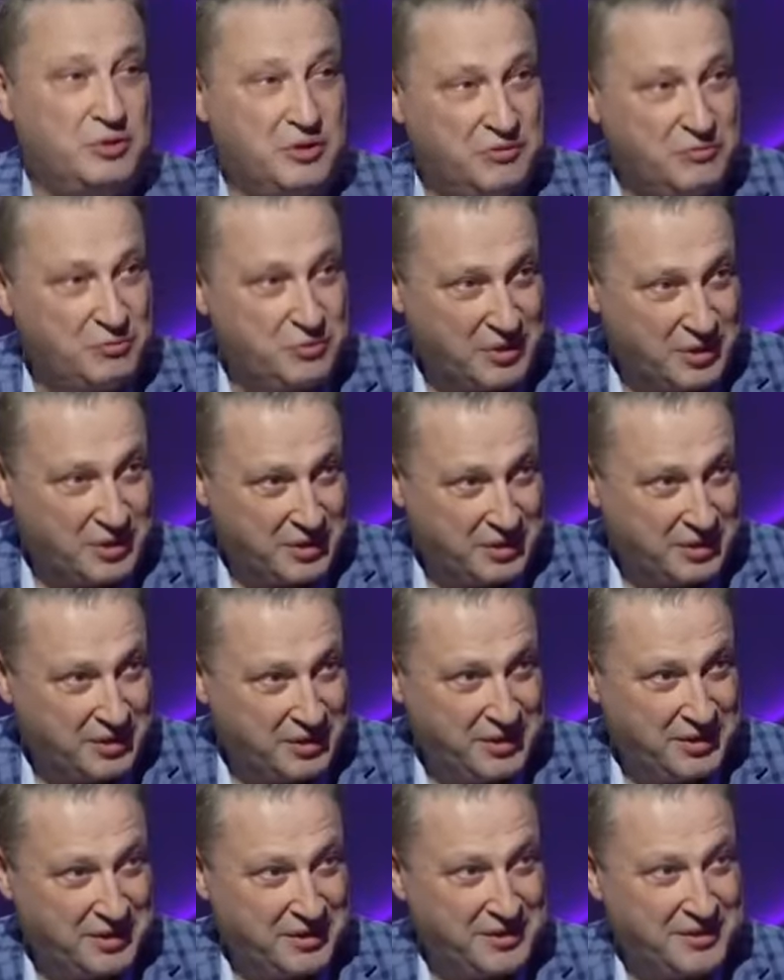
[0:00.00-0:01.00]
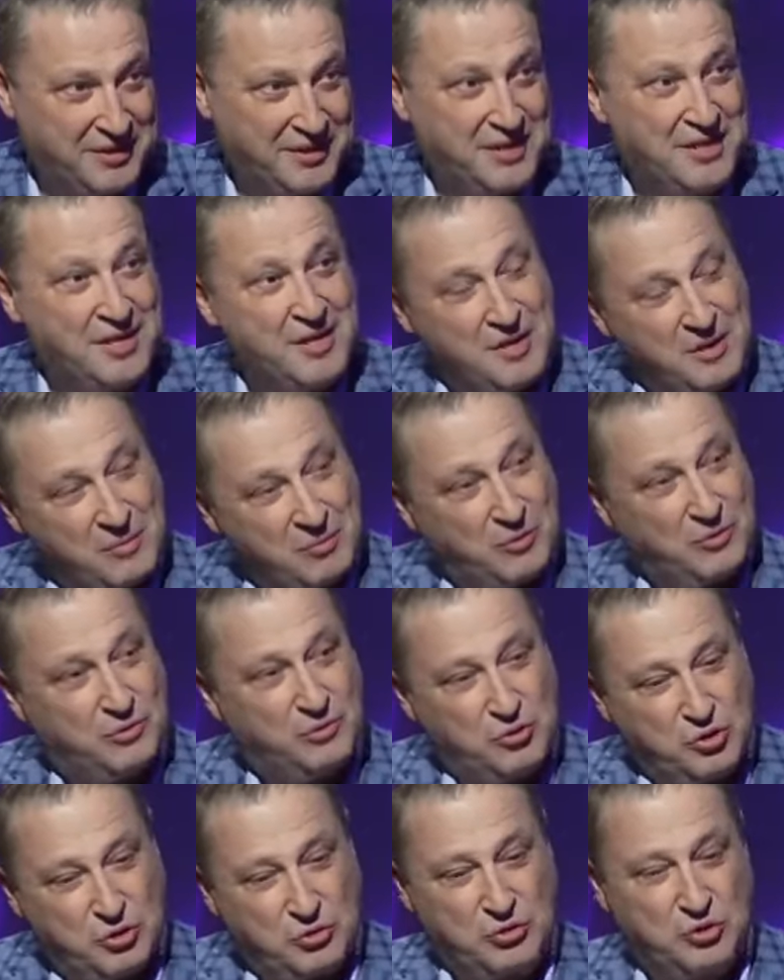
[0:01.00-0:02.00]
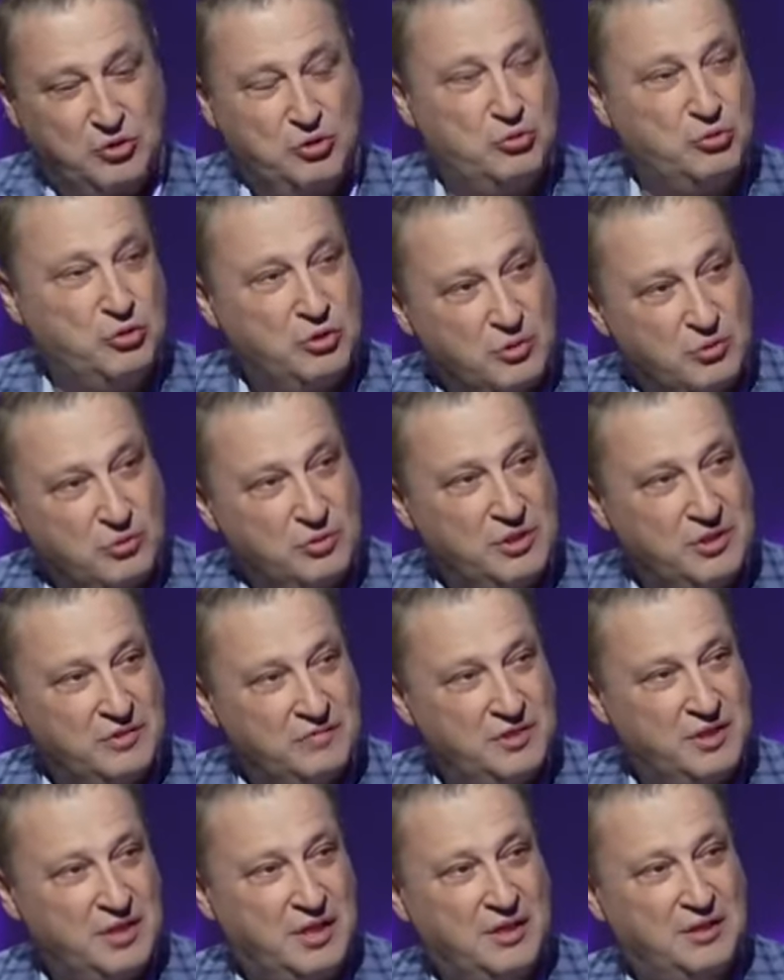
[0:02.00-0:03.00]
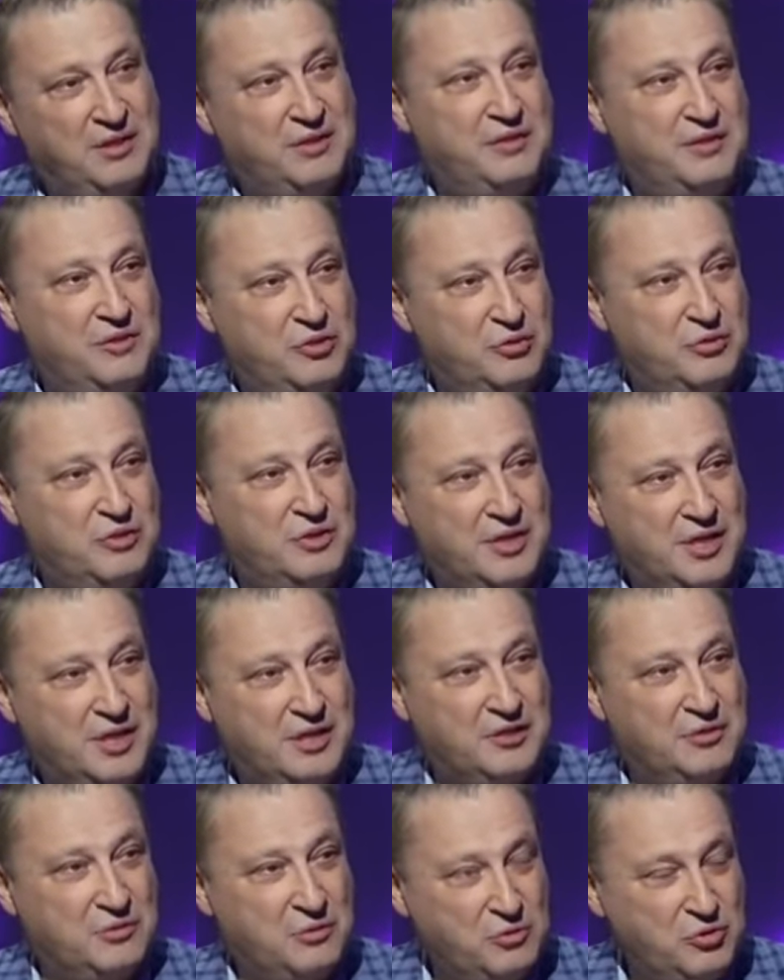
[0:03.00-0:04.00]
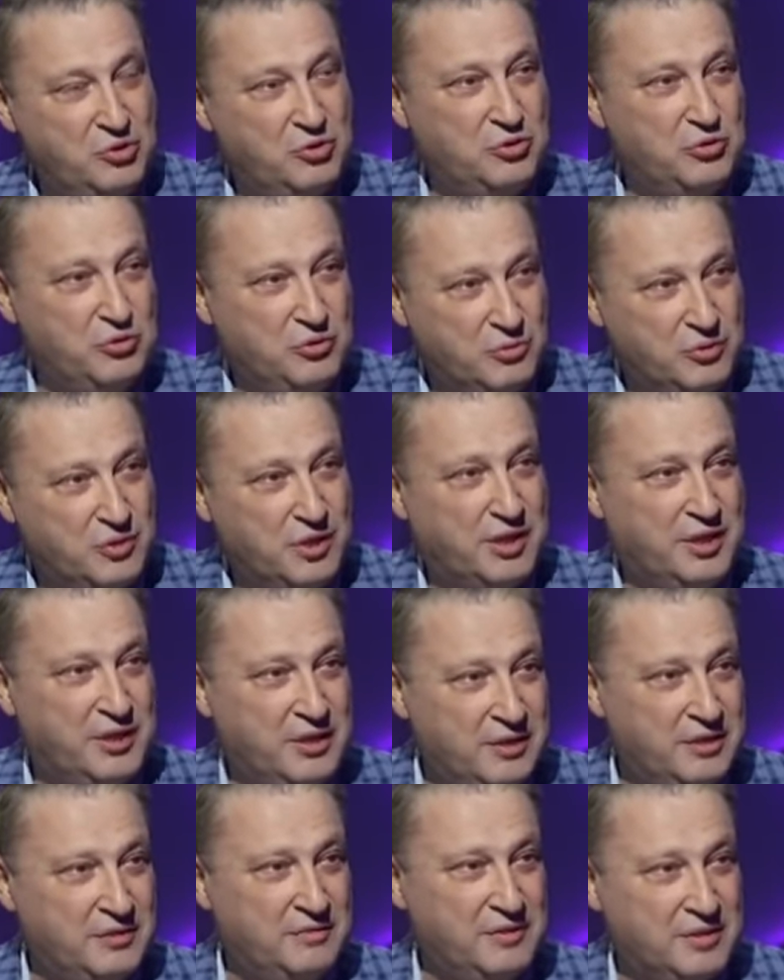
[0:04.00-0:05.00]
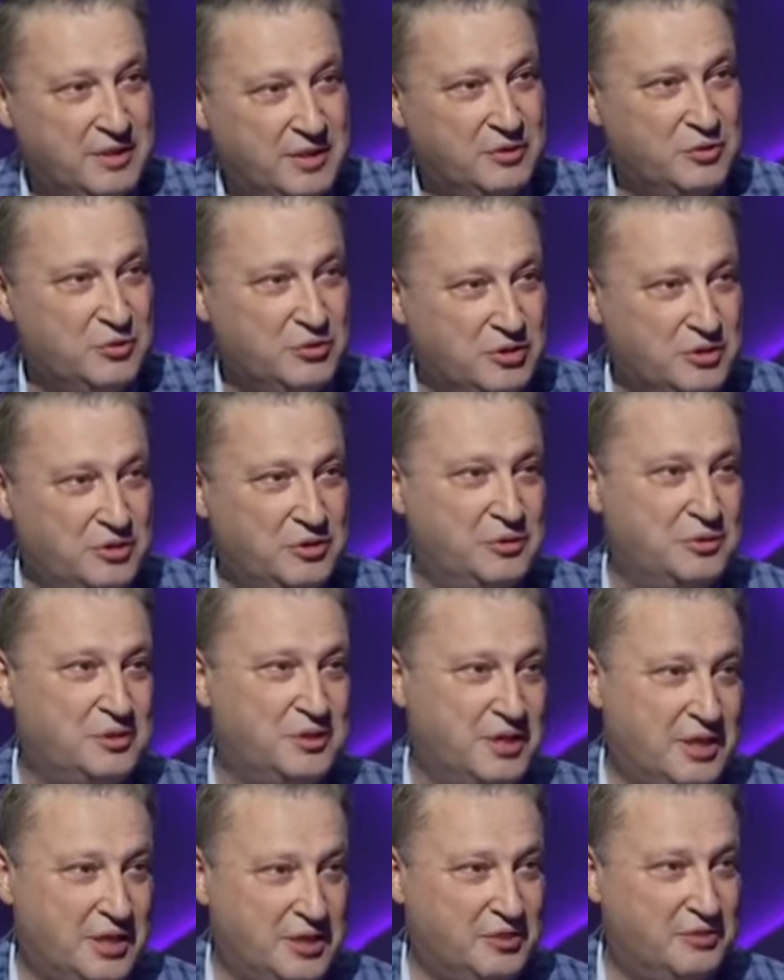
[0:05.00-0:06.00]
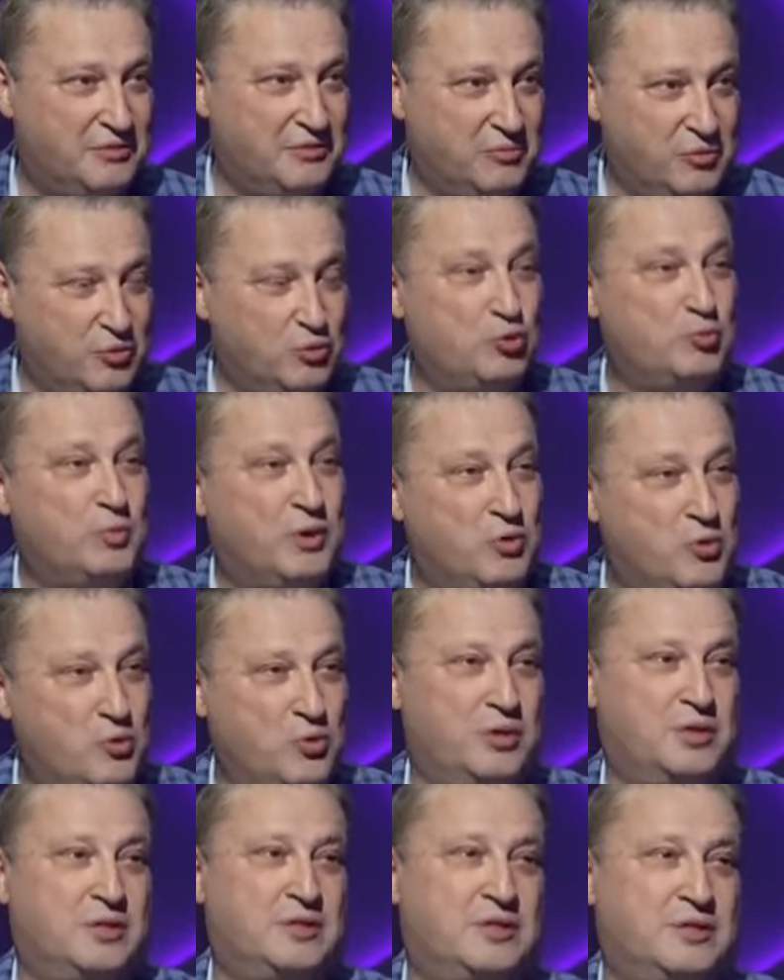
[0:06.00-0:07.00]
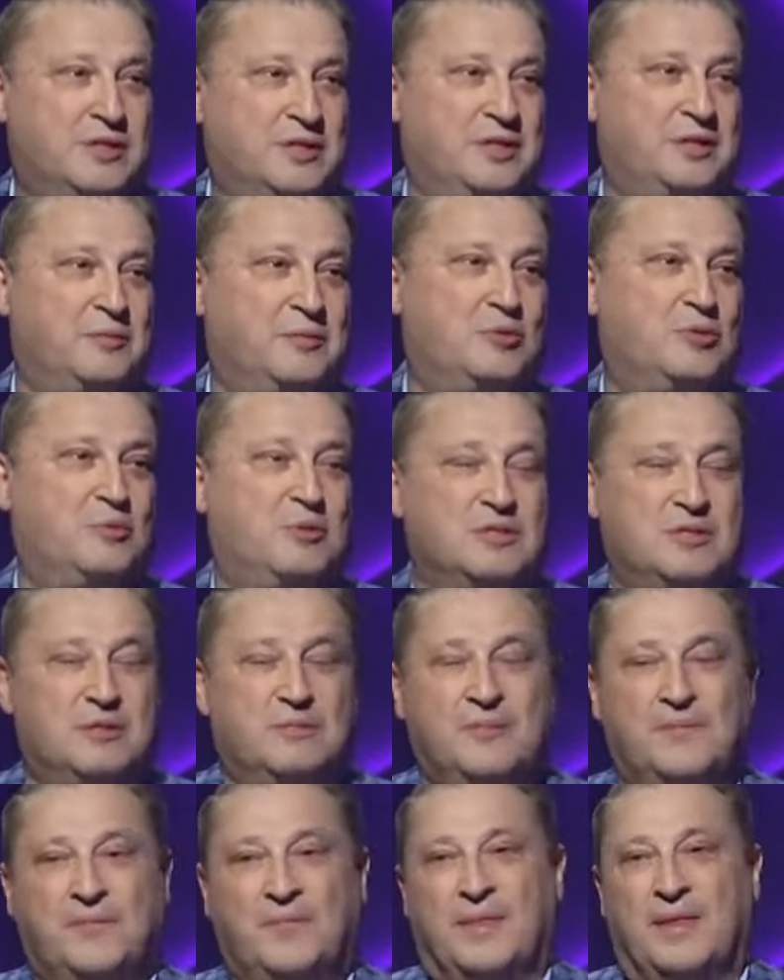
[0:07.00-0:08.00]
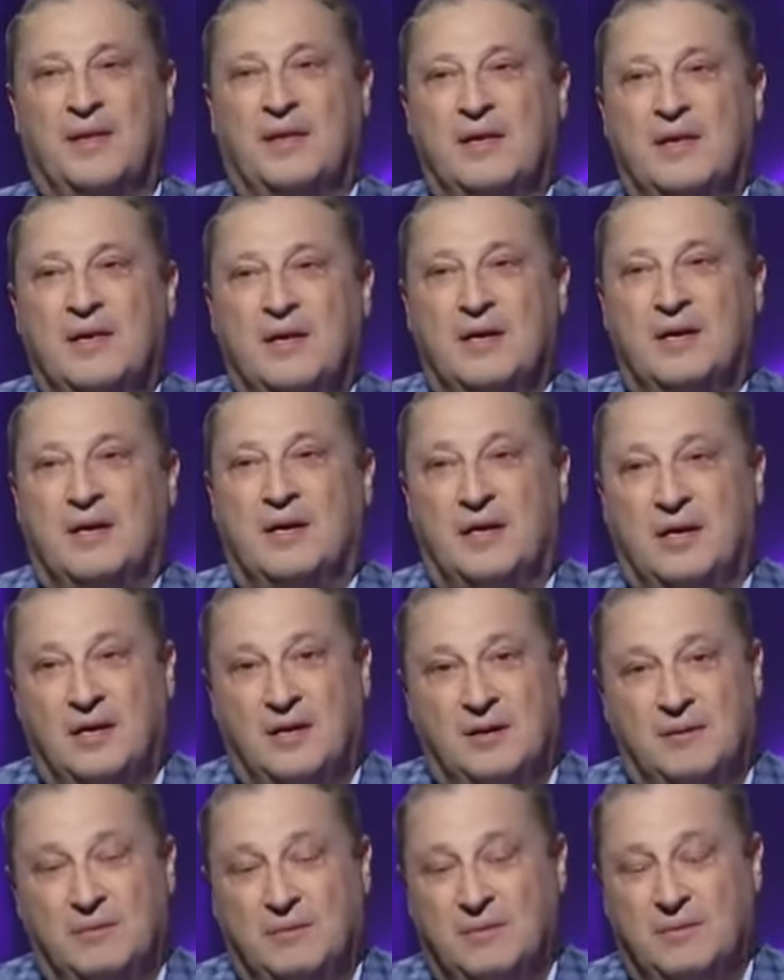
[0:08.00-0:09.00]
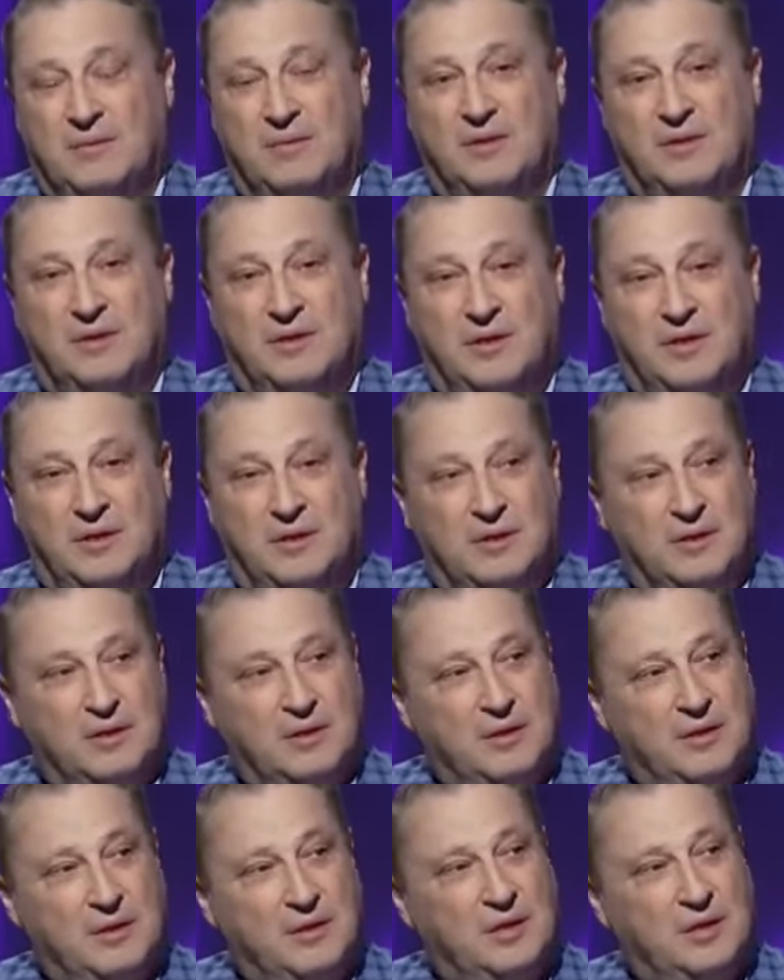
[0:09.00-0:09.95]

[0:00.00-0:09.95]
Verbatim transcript: на него, как на Гитлера. Мол, ну ничего, чуть-чуть Грузии взял, ничего страшного. Ну, чуть-чуть Украины взял, тоже ничего страшного. Успокоится таким образом. А, и вы же и, поняли, что